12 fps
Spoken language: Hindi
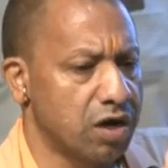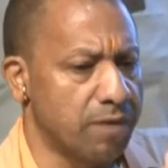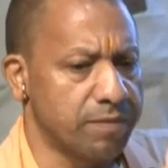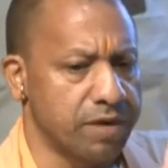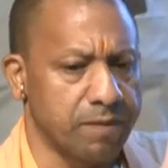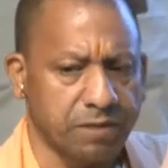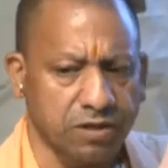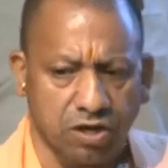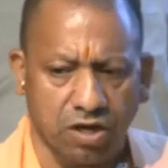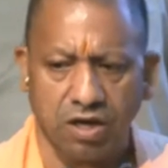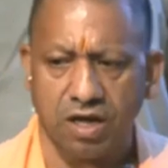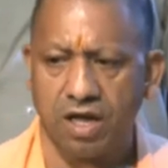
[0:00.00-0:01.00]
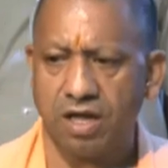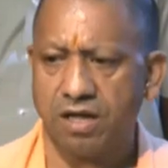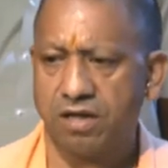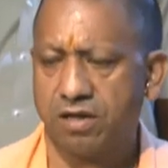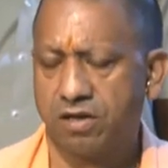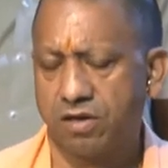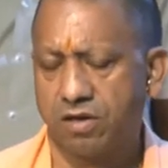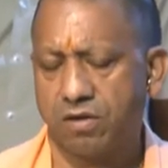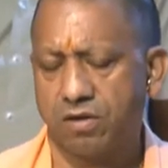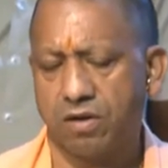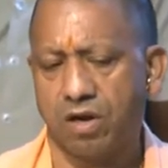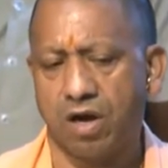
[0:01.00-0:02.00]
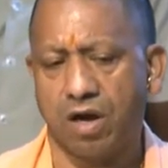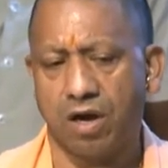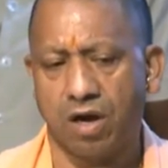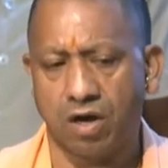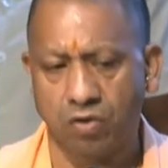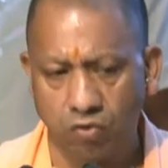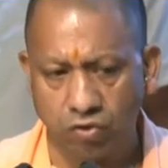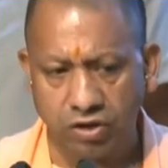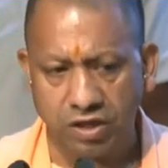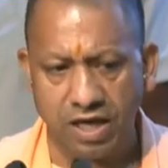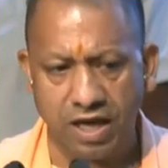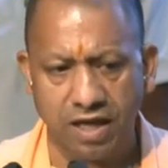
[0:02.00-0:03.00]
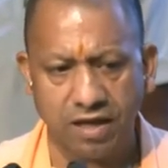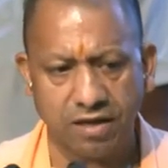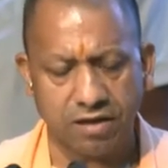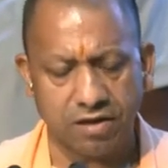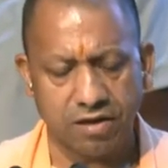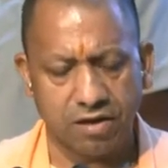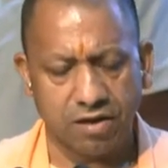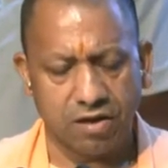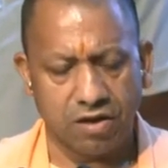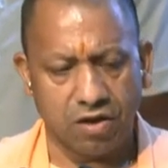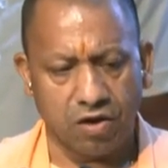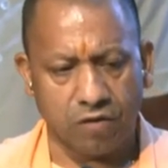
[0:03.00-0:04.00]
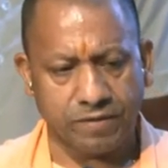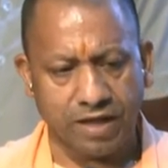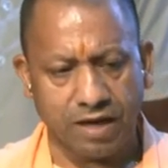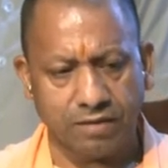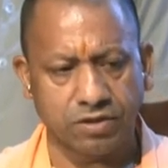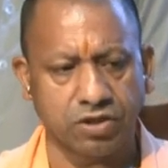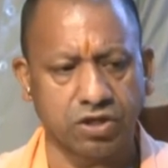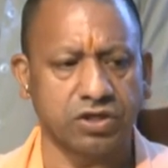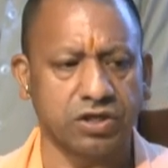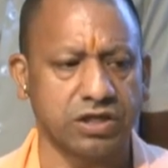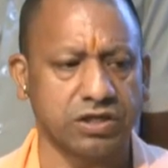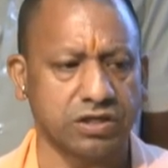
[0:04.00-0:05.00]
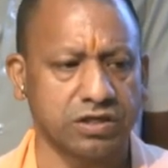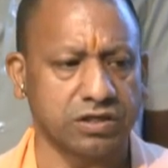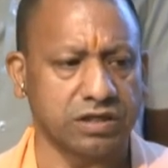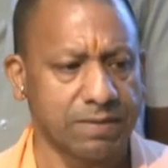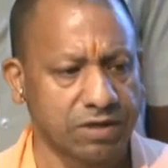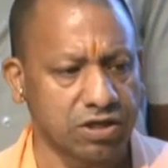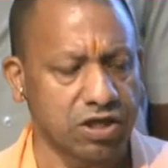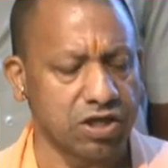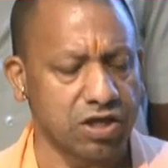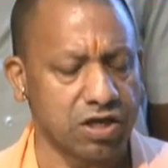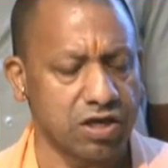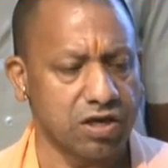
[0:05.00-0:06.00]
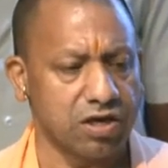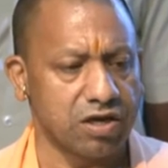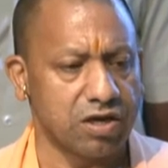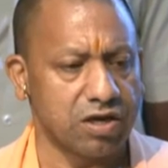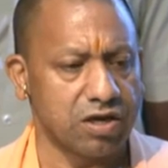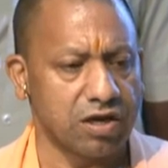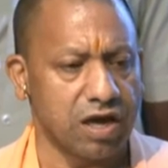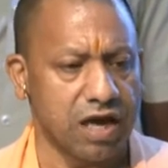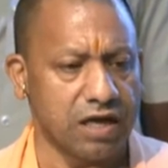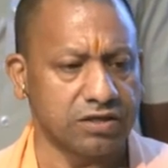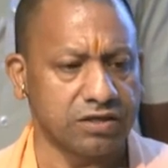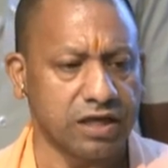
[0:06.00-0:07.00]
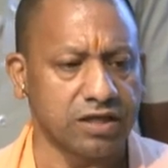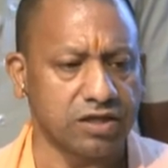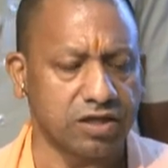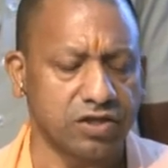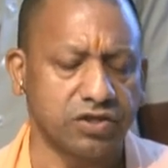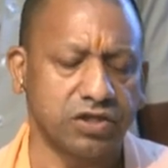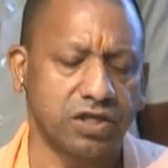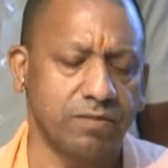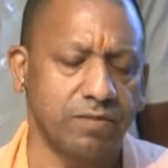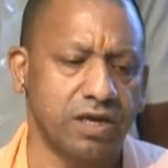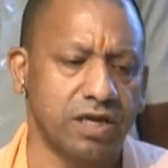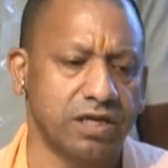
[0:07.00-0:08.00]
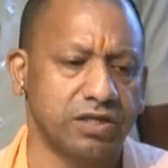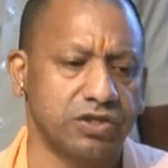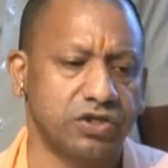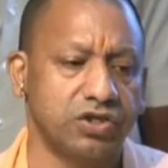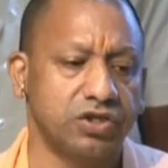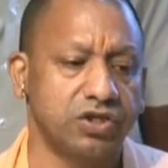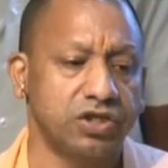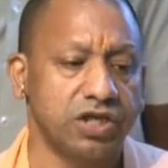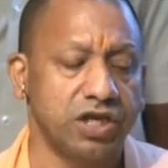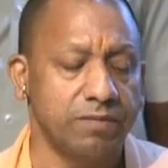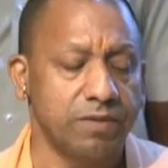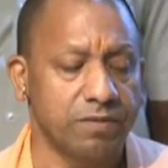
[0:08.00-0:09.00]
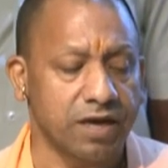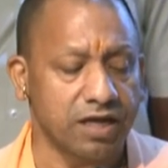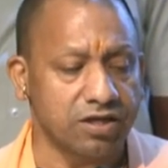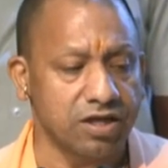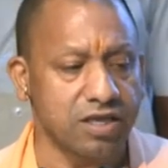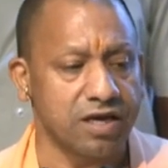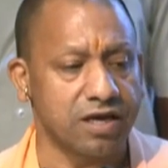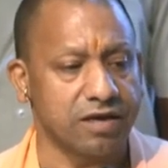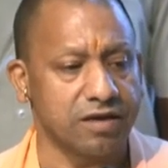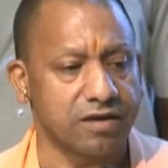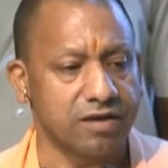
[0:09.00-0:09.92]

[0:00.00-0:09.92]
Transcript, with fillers: हमने पत्र लिखा अनुरोध किया और प्रधानमंत्री जी ने इसकी सहमति दी आज ज्यादातर चीनी मिलें चीनी भी बनाती हैं